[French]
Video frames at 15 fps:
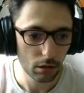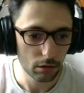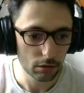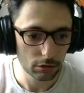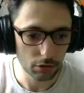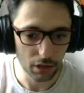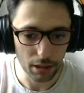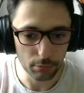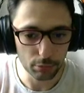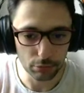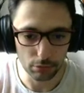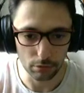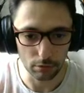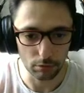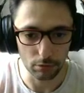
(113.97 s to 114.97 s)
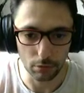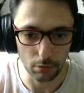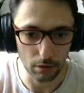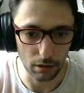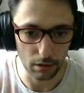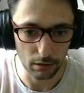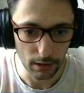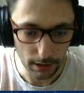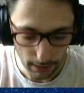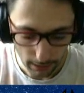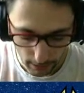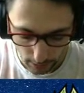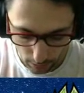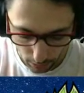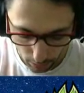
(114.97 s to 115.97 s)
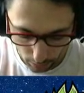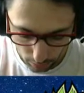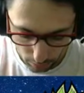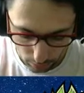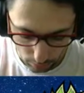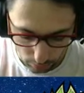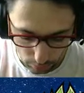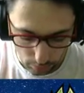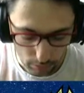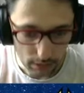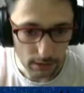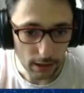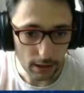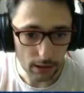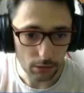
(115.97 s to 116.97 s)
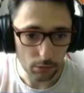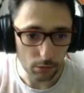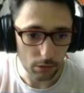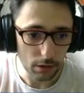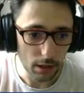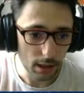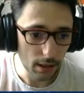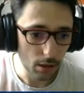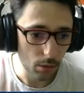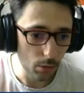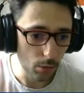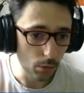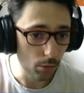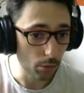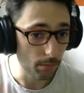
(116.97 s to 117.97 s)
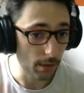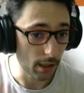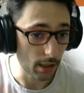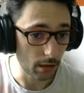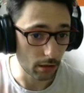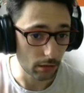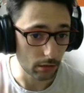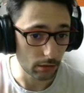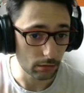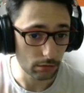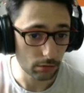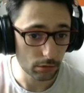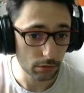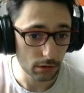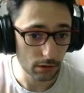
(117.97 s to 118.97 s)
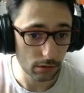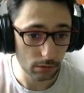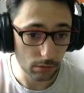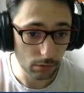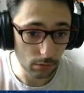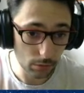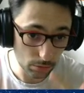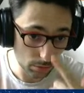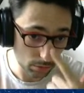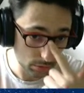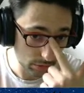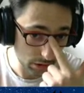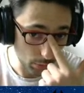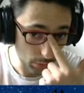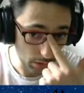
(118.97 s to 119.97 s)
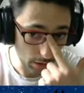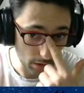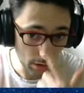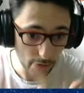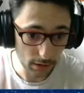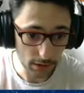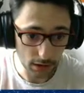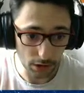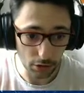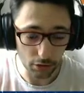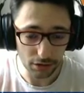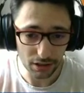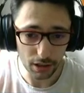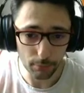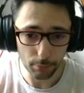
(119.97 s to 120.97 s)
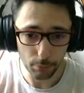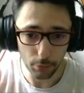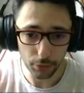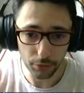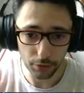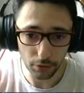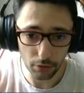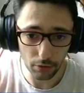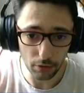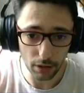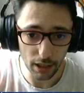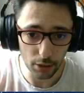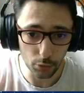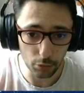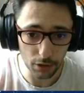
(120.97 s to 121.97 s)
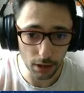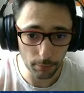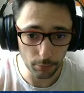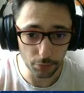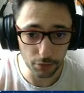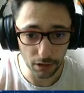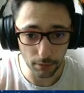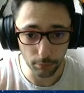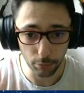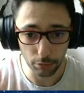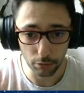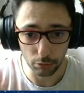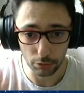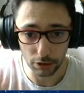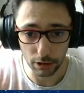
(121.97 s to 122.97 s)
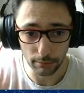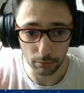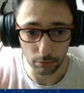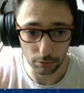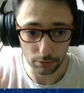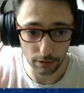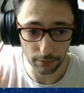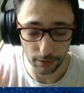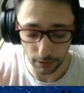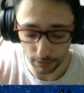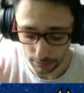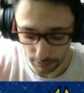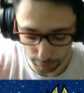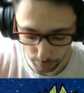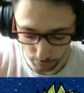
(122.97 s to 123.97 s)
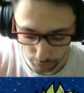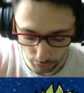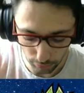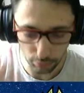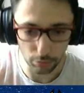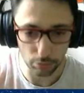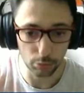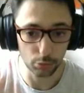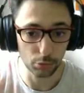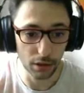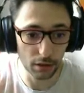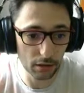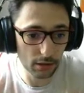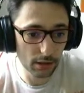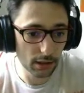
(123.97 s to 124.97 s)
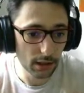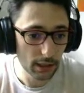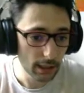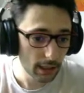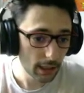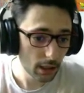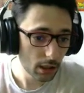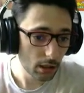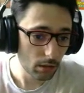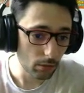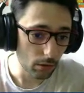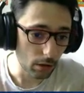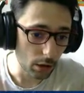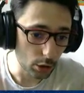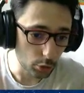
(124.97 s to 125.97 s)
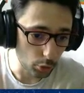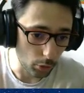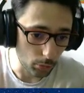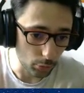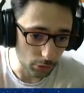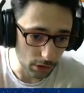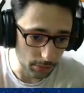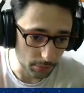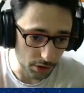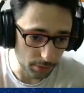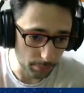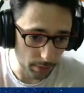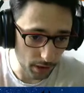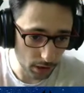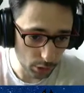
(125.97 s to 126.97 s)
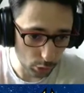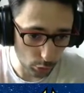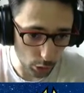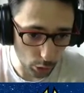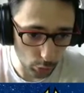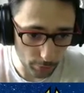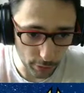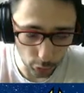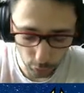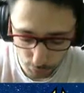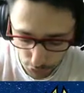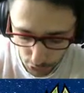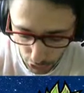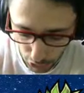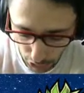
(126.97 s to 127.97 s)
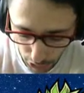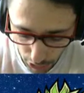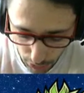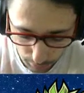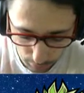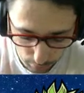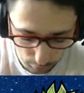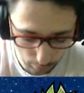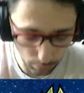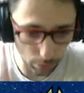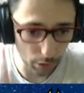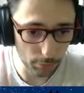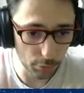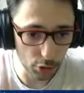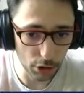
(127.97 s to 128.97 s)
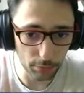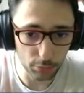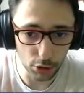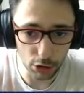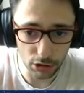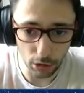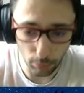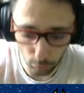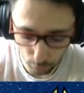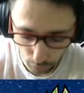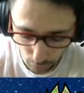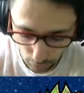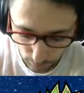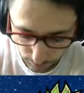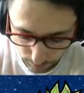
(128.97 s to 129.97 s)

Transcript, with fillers: sans les boosts. Donc voilà. Euh, tac, on a le, bah, le, Sawada qui donne 5% Yuga plus 1% en jade donc ça fait 6% pour le Yuga. Voilà, je remonte sa petite passe, je suis en train de mettre le petit dribble, voilà, petit à petit ça remonte.